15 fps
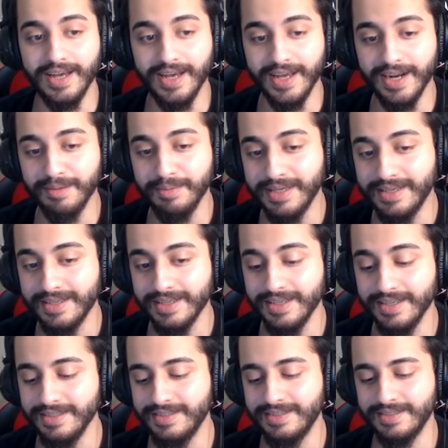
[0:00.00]
Arabic
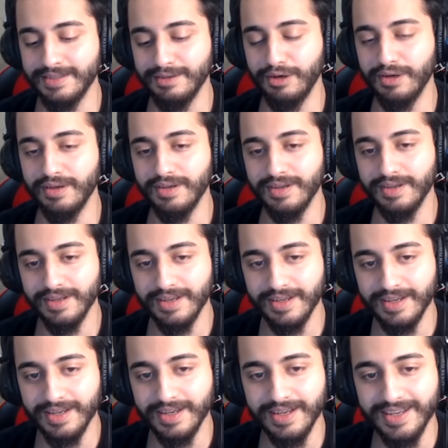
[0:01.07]
is... No Turkish, no